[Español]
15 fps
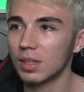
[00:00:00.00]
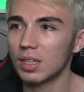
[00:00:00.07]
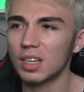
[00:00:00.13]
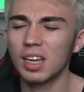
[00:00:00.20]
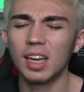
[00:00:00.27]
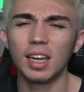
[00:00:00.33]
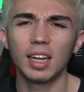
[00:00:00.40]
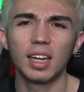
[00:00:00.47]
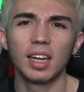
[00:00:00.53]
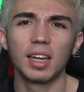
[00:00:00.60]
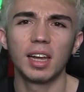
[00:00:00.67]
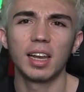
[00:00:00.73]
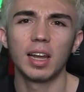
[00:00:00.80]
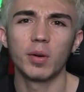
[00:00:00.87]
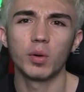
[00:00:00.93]
Eh,
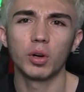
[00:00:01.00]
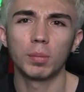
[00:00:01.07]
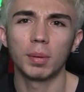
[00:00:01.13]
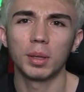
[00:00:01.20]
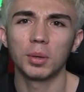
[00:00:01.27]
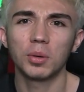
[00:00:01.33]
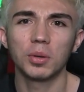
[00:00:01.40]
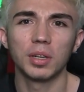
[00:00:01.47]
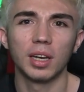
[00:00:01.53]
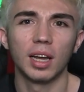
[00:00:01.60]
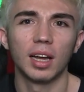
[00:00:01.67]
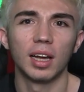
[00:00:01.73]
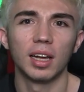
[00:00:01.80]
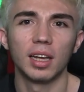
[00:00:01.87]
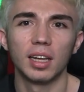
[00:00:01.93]
en la Europa, digo, en
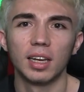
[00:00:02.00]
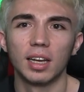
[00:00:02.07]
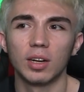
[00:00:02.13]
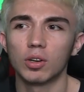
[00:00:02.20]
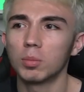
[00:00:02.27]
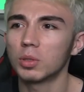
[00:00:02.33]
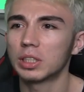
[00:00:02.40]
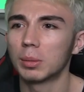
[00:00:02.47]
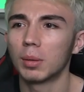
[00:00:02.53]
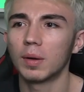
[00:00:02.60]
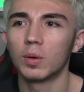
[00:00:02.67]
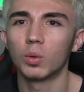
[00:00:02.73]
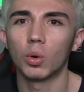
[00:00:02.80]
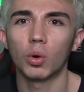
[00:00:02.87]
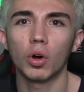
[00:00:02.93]
la, en la ¿cómo se llama?
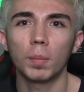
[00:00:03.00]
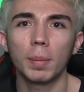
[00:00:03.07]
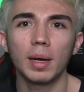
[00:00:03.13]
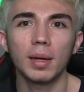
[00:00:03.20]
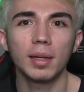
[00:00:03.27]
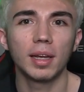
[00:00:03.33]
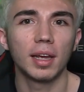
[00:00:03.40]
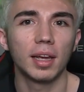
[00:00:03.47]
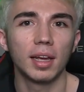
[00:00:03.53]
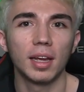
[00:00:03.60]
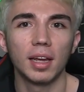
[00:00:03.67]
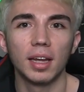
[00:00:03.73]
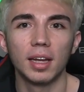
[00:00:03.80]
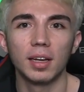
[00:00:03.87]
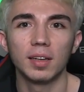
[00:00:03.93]
Eurocopa,
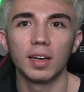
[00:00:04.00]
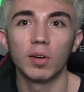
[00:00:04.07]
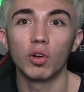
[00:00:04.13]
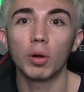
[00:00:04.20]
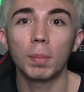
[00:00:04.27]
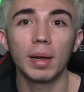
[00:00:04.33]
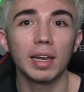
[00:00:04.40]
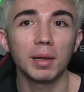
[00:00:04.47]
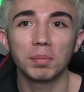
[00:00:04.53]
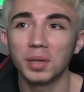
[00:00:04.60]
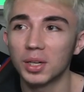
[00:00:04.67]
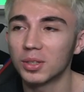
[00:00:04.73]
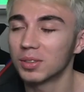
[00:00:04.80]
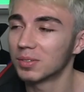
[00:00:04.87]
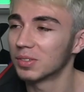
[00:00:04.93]
eh, la Europa League,
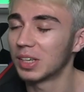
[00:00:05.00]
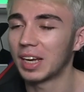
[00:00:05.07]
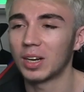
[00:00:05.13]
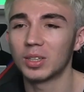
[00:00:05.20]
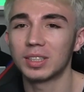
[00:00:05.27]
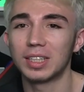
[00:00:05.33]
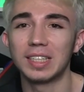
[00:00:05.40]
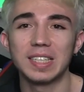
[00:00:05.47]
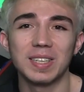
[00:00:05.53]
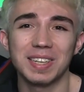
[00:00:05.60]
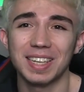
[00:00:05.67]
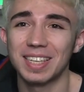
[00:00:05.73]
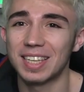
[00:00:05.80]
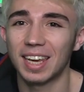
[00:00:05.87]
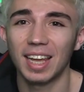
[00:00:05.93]
perdón, es que no sé ni,
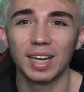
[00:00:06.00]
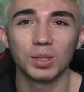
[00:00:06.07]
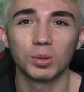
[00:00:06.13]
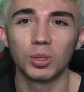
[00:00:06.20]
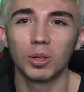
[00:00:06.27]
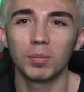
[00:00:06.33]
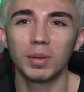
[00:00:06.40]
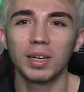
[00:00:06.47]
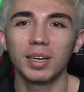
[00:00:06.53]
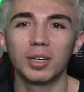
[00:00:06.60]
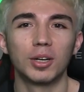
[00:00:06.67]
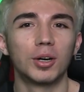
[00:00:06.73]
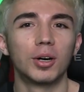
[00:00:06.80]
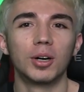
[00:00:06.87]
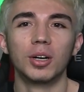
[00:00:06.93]
siquiera su nombre,
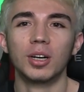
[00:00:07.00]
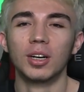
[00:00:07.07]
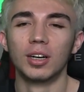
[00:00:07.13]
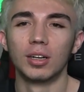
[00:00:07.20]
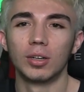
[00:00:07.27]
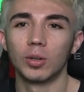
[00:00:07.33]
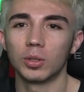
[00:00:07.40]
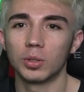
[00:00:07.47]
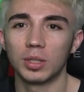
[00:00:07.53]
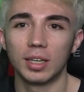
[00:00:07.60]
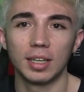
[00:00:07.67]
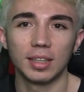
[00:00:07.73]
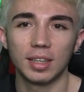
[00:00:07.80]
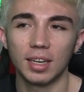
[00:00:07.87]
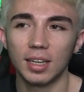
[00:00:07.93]
no, no estoy
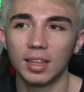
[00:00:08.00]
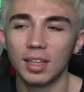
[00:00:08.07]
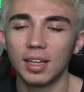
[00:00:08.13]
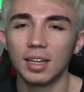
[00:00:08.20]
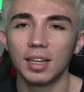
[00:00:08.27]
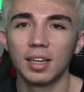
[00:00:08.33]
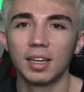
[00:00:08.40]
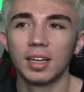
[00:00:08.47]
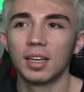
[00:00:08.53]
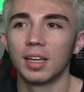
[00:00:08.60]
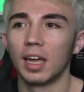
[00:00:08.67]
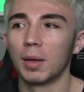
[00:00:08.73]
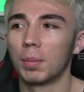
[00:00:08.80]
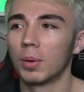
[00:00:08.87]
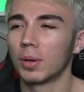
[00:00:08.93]
nada triste.
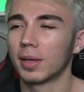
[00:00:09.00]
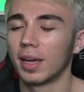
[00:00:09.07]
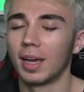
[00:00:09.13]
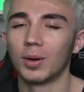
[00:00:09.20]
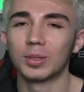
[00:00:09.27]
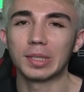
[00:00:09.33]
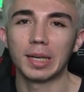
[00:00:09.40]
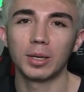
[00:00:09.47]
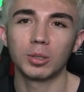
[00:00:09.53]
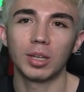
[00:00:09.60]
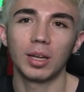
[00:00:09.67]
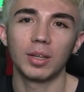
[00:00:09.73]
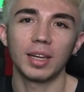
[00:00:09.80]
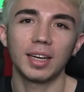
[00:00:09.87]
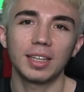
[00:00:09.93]
Espero que os haya
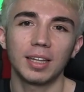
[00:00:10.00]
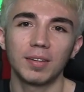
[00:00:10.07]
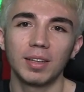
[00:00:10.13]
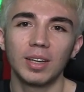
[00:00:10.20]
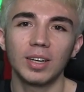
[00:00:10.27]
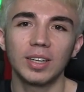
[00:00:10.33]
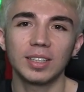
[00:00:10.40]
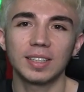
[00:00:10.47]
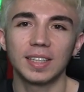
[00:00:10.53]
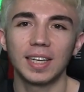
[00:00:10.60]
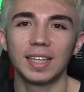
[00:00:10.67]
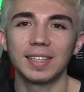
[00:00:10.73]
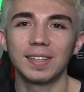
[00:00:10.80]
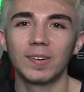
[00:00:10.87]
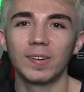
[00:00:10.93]
gustado este video, si
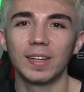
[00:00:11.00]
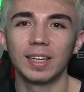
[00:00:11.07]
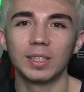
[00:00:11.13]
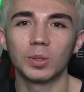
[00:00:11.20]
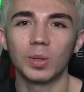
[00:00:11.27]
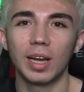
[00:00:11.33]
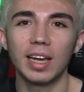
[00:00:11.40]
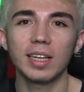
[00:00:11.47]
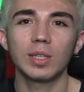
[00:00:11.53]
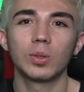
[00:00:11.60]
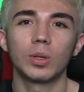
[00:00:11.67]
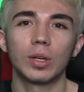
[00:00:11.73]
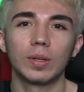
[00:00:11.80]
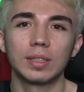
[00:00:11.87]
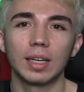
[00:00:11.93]
así no les su like,
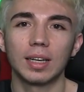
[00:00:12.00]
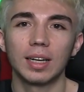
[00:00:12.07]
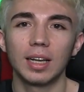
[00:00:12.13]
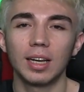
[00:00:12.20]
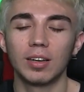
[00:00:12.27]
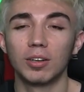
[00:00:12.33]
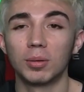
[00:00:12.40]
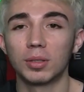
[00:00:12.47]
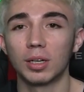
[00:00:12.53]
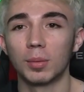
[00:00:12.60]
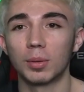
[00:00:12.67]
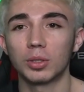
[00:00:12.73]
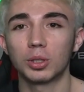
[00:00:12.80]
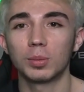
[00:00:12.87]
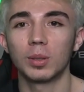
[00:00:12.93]
suscribirse al canal y nos vemos en la
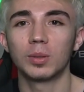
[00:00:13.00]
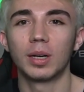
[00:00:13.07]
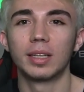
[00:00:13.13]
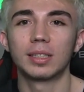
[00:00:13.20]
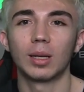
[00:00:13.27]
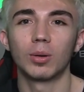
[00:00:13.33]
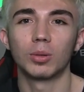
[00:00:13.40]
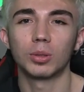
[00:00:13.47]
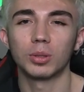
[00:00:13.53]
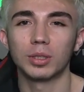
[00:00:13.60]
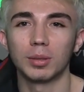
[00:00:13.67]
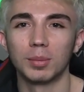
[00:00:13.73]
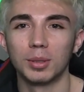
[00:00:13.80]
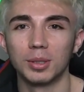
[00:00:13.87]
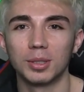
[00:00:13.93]
próxima. Un saludo a todos
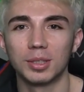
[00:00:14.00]
amigos.